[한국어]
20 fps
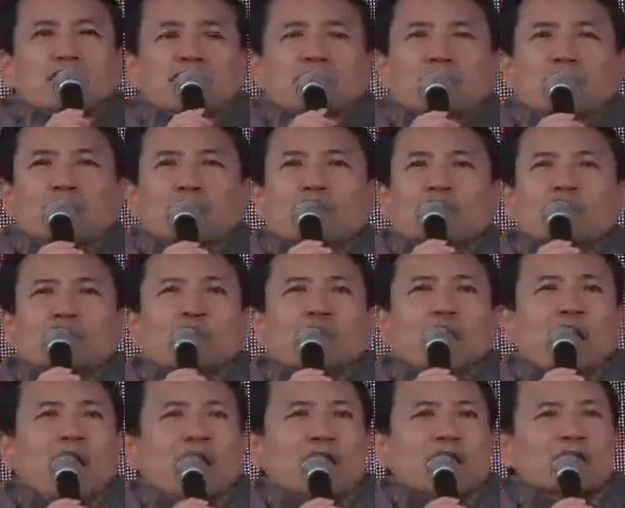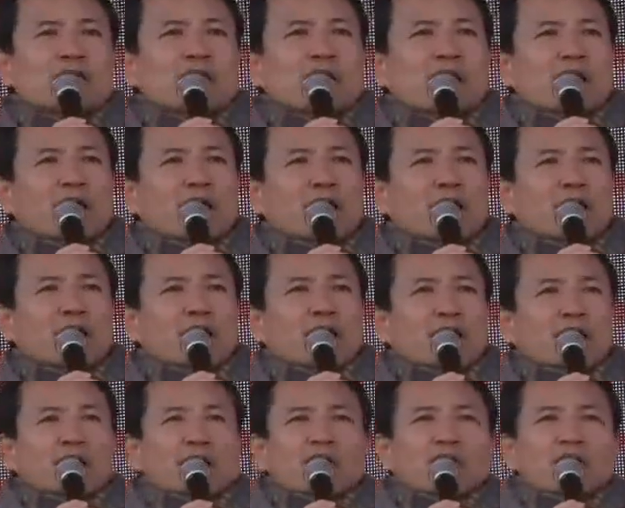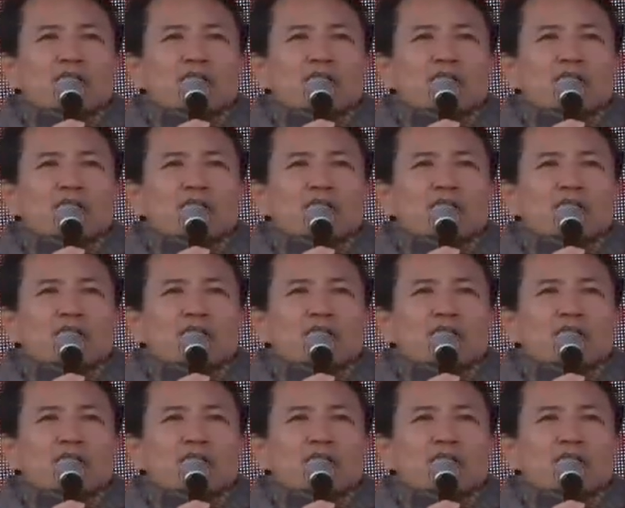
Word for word: 저 우리도 다 아는데